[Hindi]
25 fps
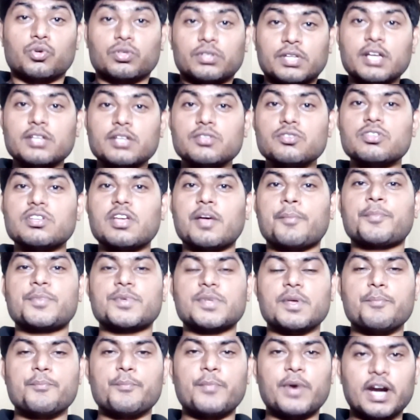चौथा जो
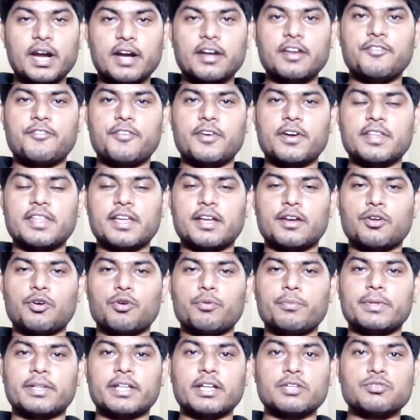सबसे बड़ा डिफरेंट
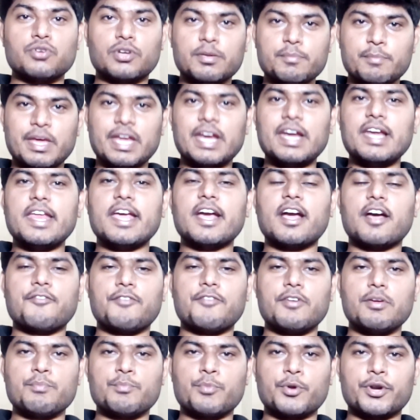देखने को मिलता है जो कि मेरे लिए
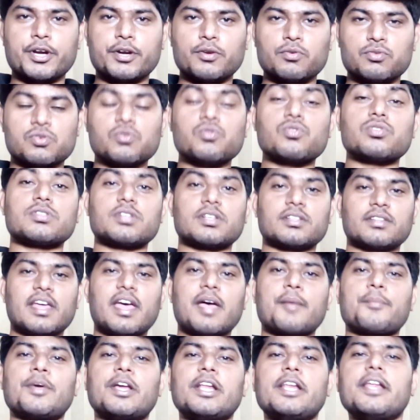काफ़ी इंपॉर्टेंट हो
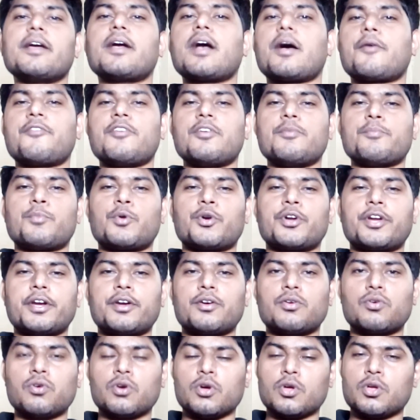सकता है आपके लिए काफ़ी
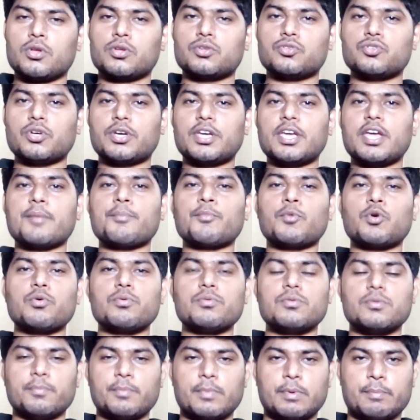इंपॉर्टेंट हो जो कि
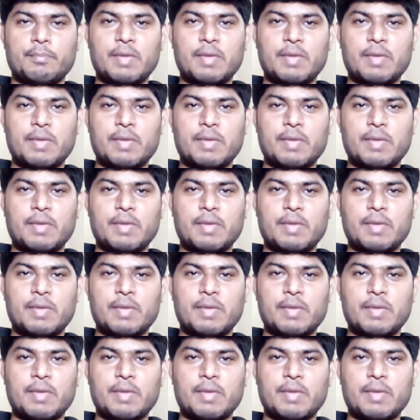हमको